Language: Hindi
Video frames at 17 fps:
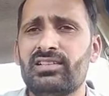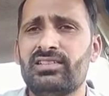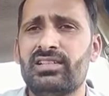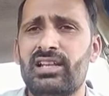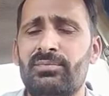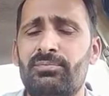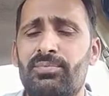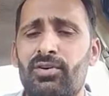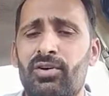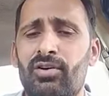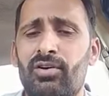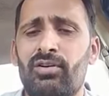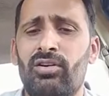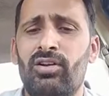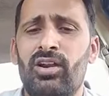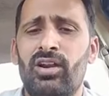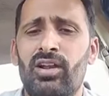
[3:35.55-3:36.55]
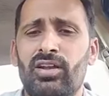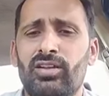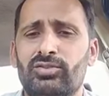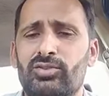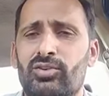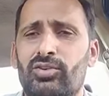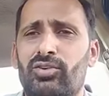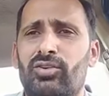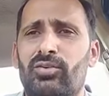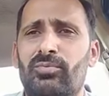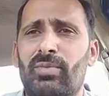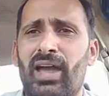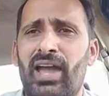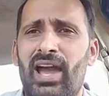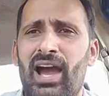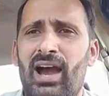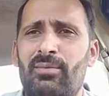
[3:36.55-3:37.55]
स्लिप को तो
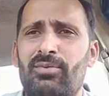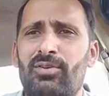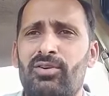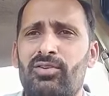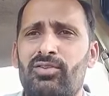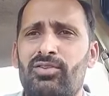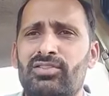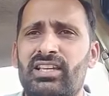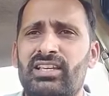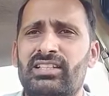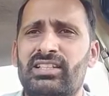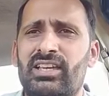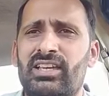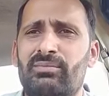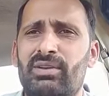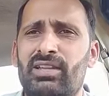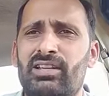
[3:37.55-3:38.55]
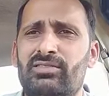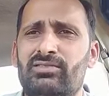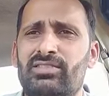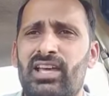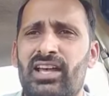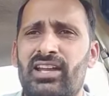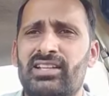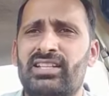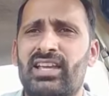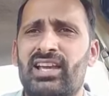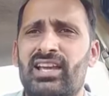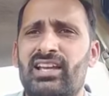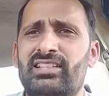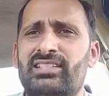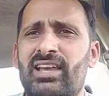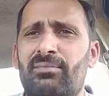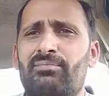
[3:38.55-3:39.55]
मैं आप लोगों से ये मेरी गुजारिश है
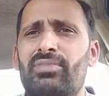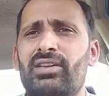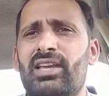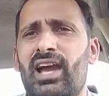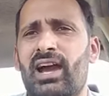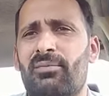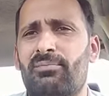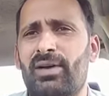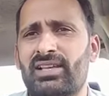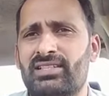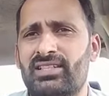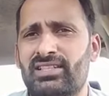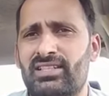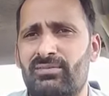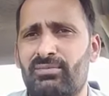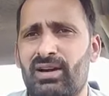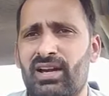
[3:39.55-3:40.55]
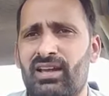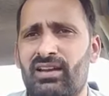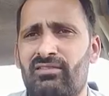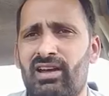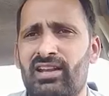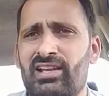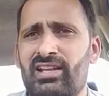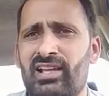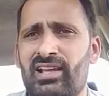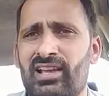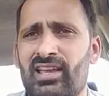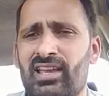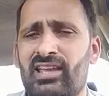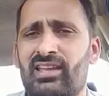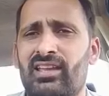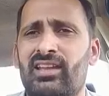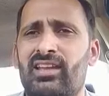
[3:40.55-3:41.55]
कि जब भी आप पैसे जमा करवाने
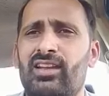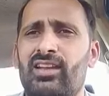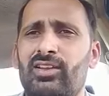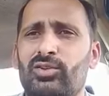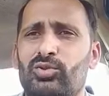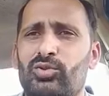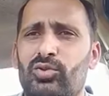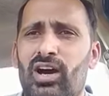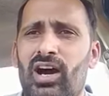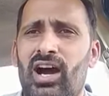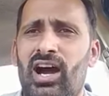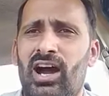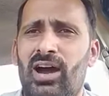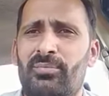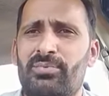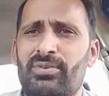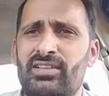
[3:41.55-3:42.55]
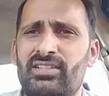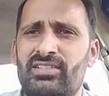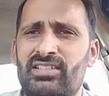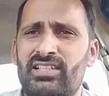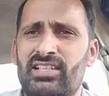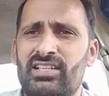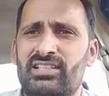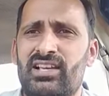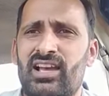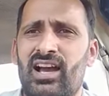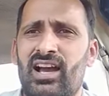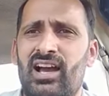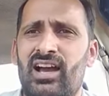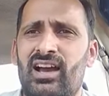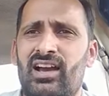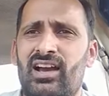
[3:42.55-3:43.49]
लगे तो आप इस चीज का